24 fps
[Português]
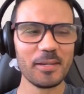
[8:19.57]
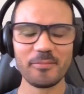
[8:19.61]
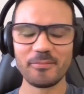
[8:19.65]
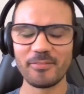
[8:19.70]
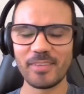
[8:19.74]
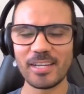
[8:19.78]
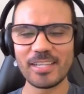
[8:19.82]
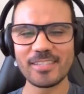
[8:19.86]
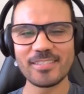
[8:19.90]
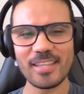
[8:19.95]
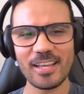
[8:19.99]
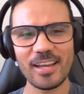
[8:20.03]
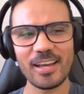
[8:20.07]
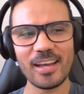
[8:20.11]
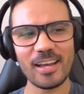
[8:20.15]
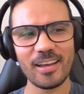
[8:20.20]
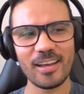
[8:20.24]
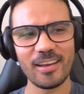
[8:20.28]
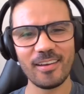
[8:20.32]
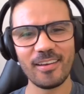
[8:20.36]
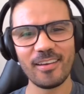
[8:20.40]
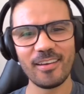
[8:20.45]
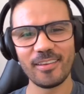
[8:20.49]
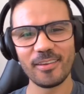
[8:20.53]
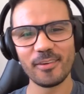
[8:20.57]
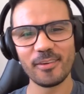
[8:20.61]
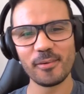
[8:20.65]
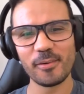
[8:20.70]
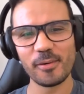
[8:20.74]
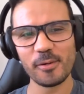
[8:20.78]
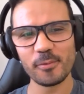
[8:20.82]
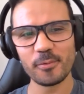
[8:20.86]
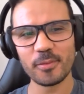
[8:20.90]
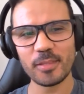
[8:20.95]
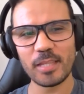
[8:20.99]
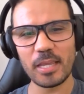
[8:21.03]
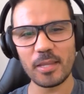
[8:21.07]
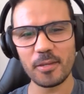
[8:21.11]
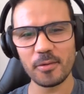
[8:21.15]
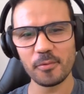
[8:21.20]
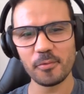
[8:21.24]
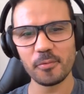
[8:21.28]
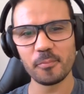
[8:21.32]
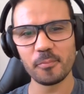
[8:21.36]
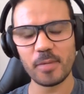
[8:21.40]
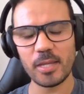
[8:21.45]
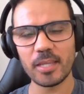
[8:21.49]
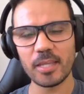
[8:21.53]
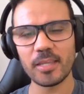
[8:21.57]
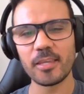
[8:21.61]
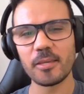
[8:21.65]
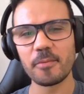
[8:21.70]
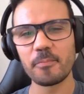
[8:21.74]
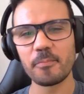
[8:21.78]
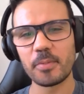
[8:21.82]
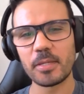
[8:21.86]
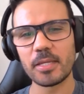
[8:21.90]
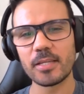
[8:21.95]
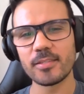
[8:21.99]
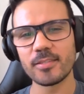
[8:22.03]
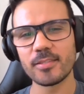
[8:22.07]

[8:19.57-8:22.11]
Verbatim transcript: Você... Mas a, eu, eu, tenho uma equipe